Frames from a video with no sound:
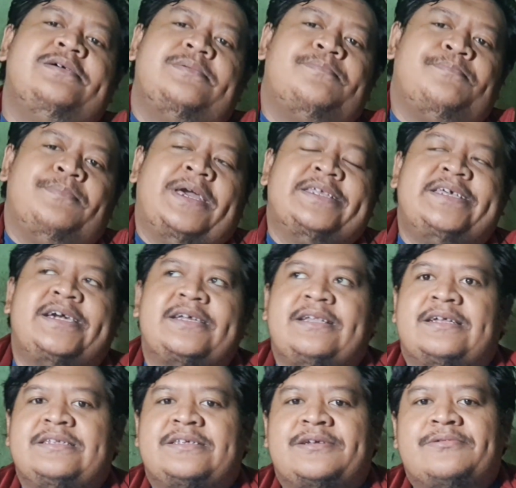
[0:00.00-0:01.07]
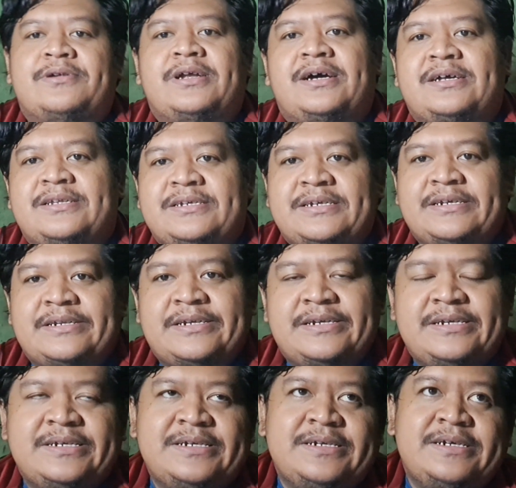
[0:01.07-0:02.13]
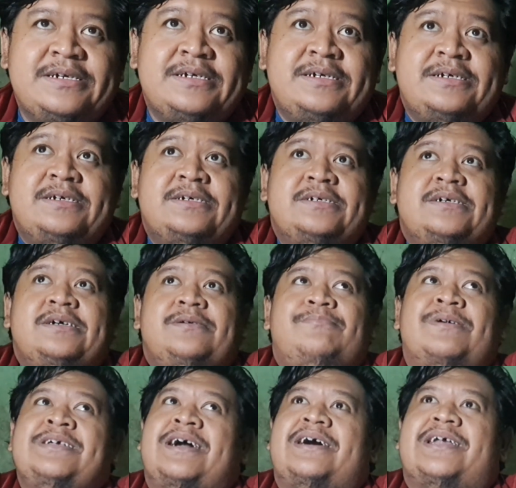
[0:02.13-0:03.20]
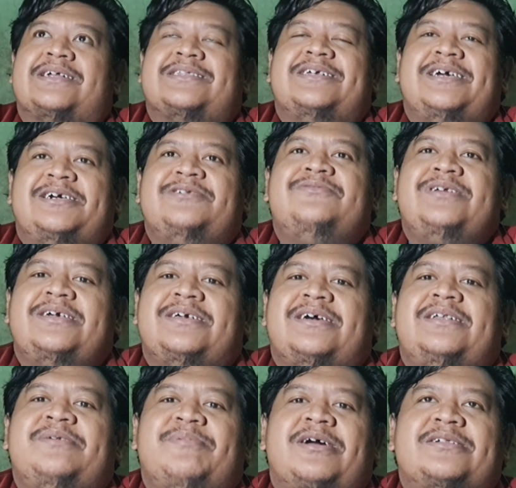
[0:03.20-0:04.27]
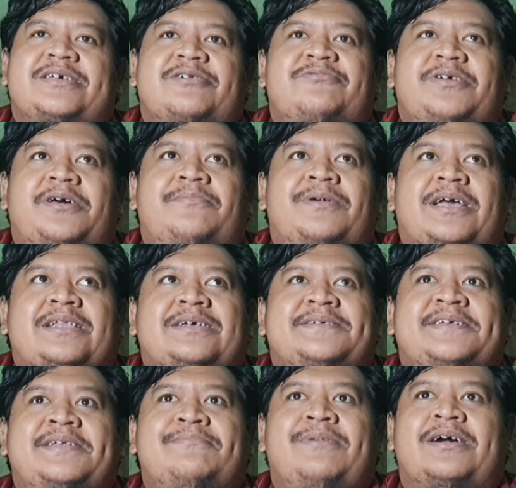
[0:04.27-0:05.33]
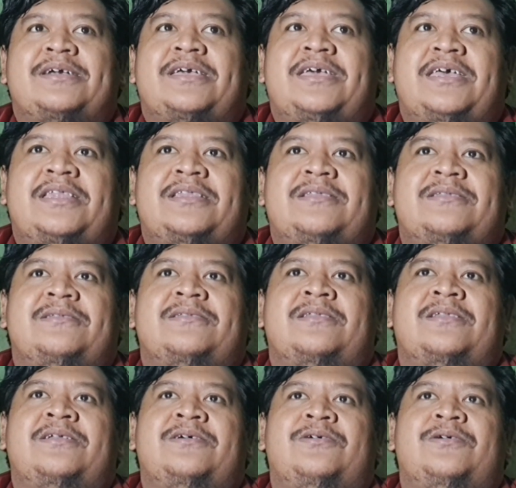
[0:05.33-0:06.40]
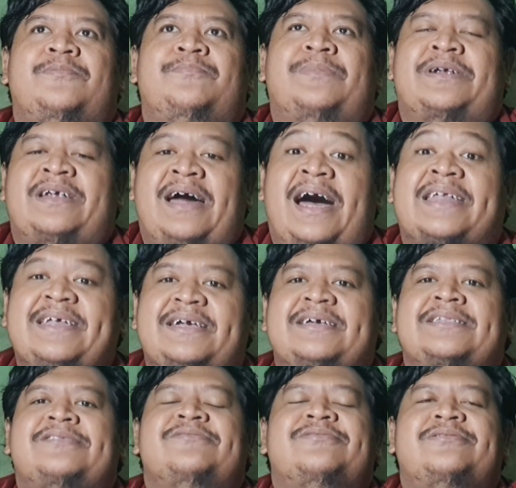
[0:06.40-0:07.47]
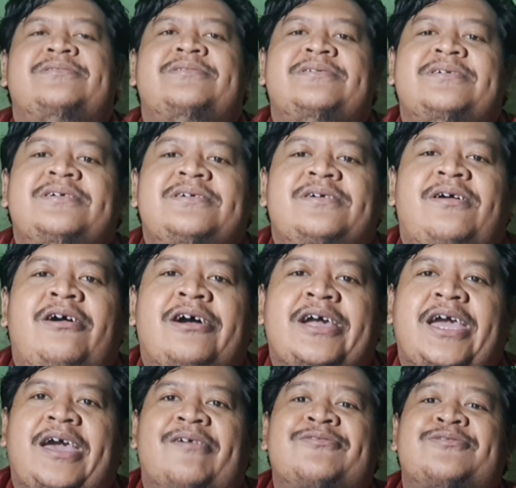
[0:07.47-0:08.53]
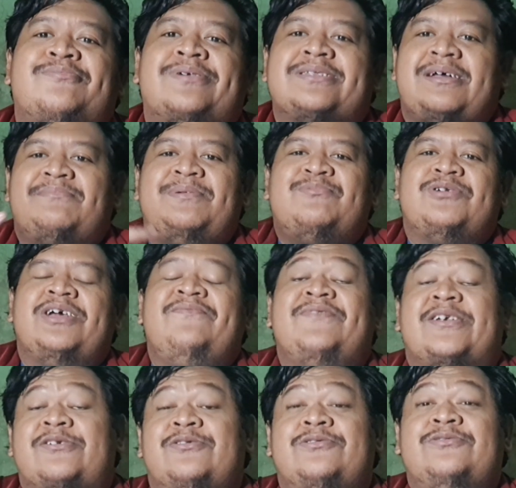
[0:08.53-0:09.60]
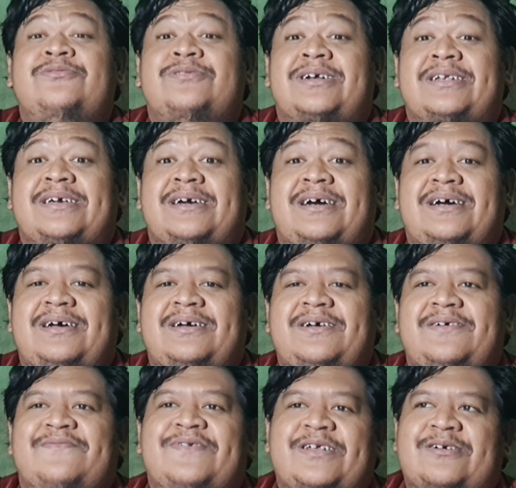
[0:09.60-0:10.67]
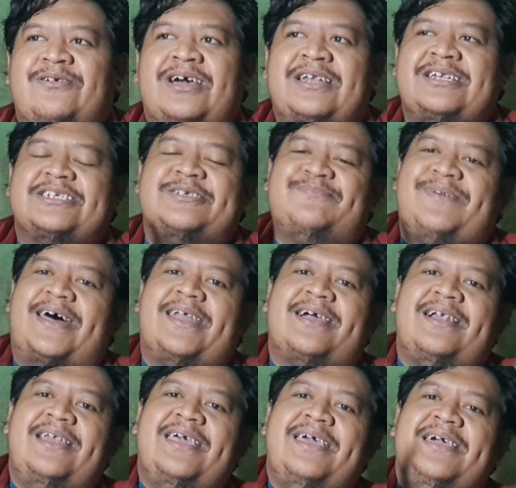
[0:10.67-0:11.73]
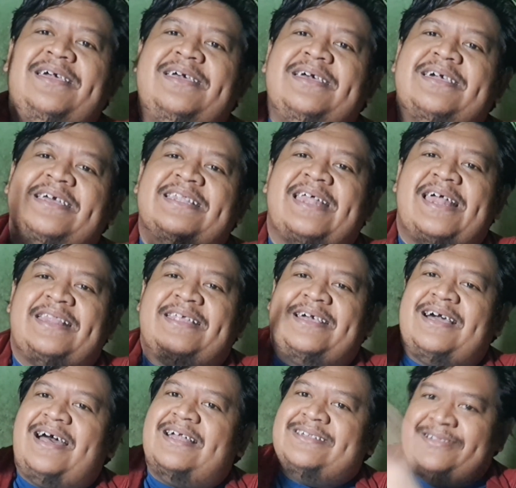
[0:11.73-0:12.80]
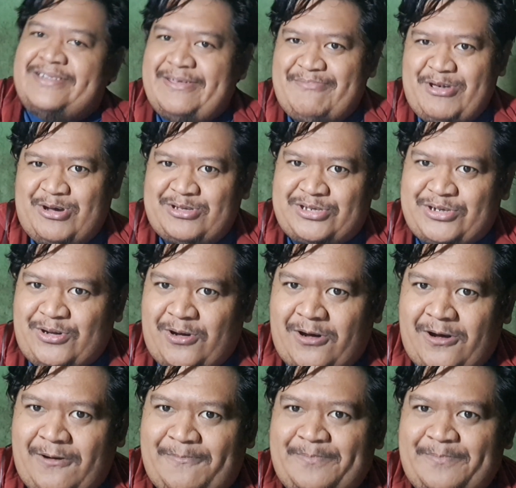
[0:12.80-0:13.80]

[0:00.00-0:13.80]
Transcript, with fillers: magic dan seru lah di sini banyak karakter yang unik ya di BLCW ya makin kesini makin menarik gitu oke untuk pertama mungkin Virgo dulu kali ya Virgo and the Sparkling kita nantikan di bioskop